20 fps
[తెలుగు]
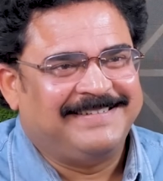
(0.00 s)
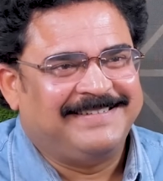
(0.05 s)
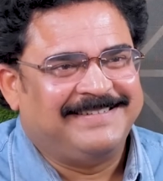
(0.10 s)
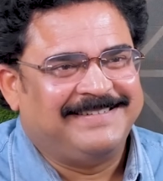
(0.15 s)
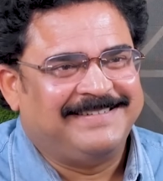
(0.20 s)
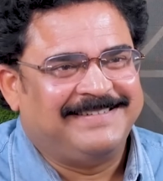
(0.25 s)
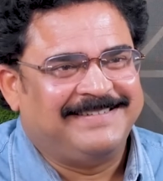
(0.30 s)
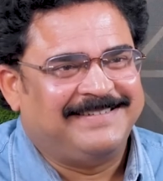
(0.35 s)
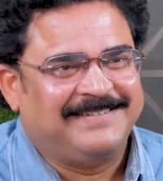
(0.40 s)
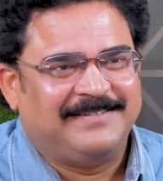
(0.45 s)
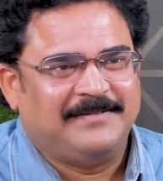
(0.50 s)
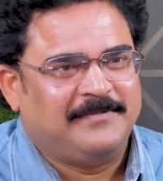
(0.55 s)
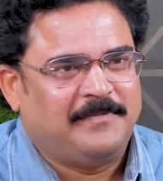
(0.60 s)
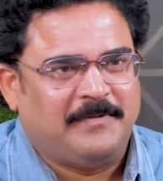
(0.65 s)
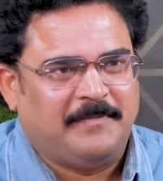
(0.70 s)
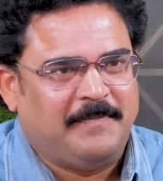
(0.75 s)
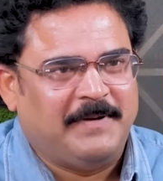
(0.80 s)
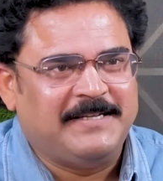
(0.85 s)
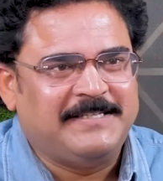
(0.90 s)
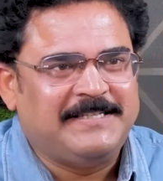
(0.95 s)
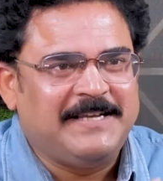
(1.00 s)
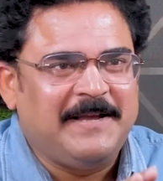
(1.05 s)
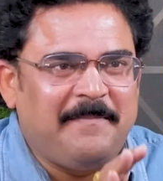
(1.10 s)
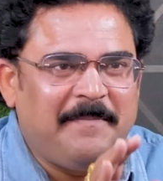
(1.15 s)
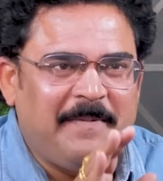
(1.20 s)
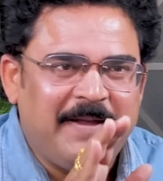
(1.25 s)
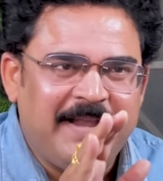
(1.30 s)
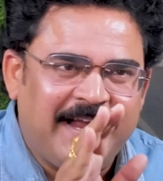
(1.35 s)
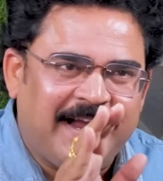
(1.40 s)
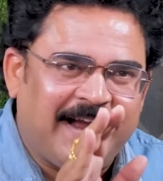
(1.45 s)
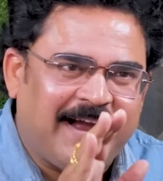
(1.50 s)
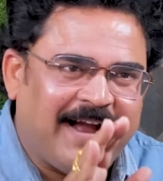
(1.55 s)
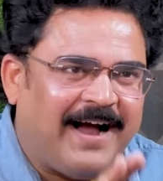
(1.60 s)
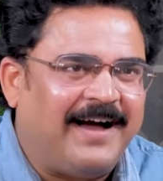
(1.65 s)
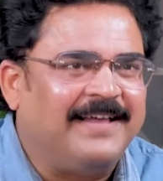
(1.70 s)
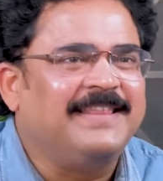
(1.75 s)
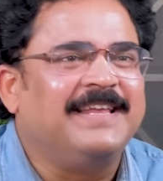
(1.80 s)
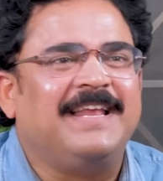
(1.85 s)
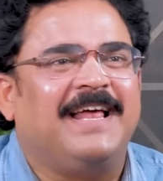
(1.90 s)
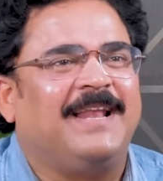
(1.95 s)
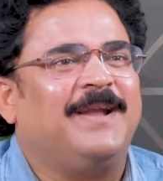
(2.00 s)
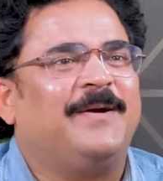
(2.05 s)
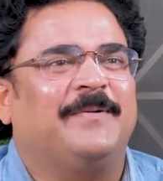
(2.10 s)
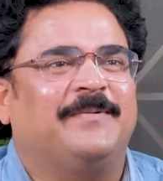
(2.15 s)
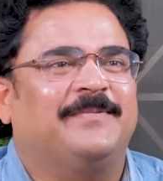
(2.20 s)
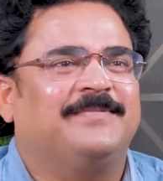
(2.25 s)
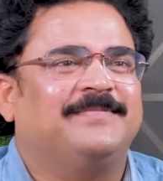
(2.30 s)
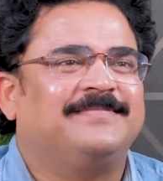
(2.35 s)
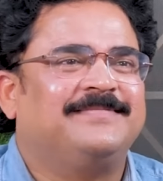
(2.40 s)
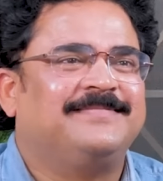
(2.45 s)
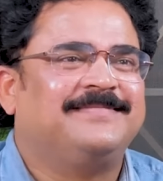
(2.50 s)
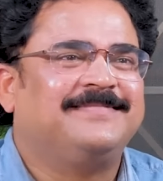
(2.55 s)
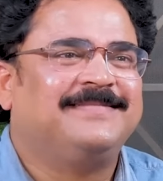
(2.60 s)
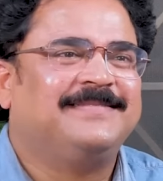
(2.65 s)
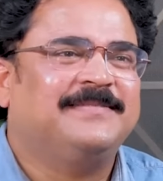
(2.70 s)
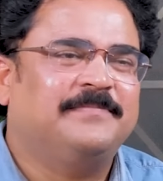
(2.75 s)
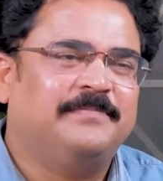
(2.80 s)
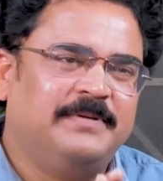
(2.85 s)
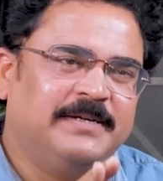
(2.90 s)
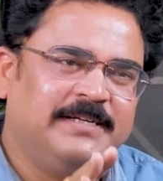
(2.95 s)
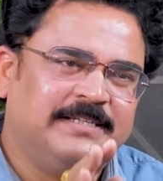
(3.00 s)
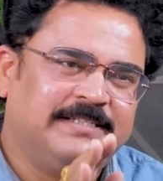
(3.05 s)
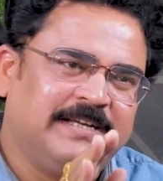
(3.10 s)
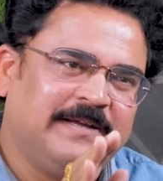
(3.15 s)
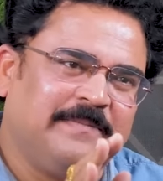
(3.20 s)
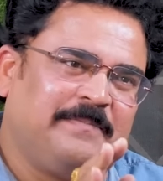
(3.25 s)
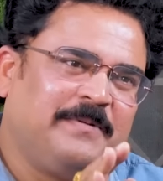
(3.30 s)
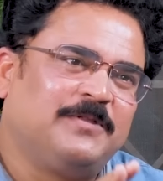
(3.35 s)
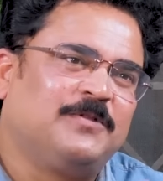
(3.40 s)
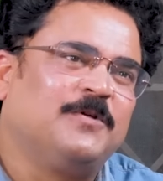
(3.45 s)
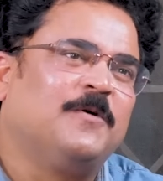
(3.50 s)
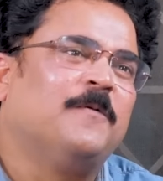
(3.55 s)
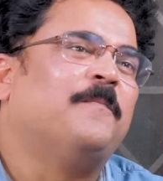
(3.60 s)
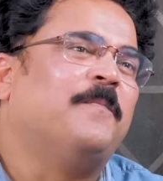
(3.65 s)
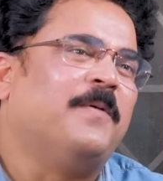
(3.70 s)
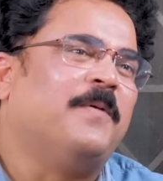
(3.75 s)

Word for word: hmm. ఇప్పుడు బీజేపీని కాదని వెళ్ళడు hmm. బీజేపీతో